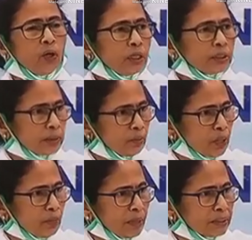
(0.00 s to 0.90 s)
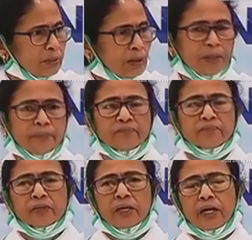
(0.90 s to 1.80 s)
যেমন আমরা যেভাবে
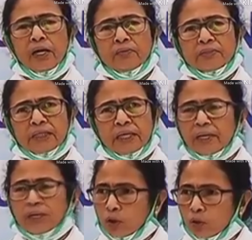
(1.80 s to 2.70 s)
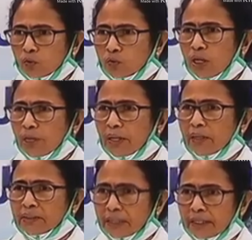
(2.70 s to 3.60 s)
স্ট্যাগার করে করছি আমরা
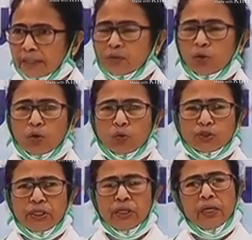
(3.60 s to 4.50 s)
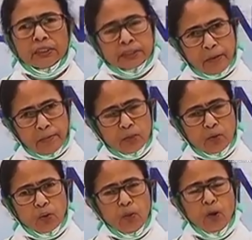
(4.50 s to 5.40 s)
সেগ্রিগেট করে করছি সেভাবেই করবো